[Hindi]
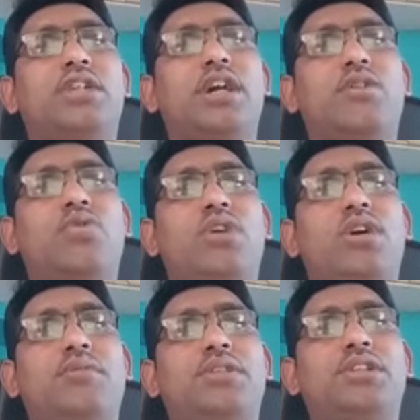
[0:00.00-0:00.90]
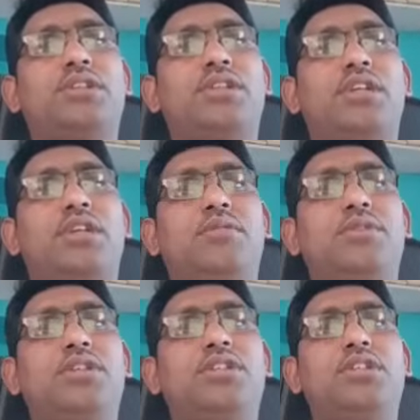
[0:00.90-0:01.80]
क्या होगा आपकी दृष्टि ए
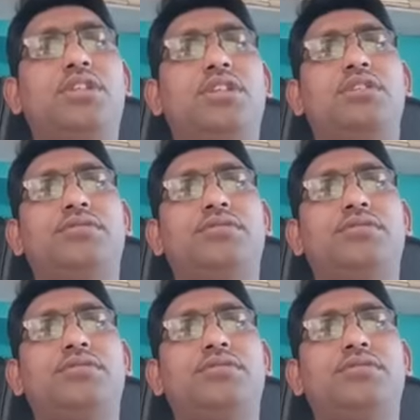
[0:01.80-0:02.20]
बी सी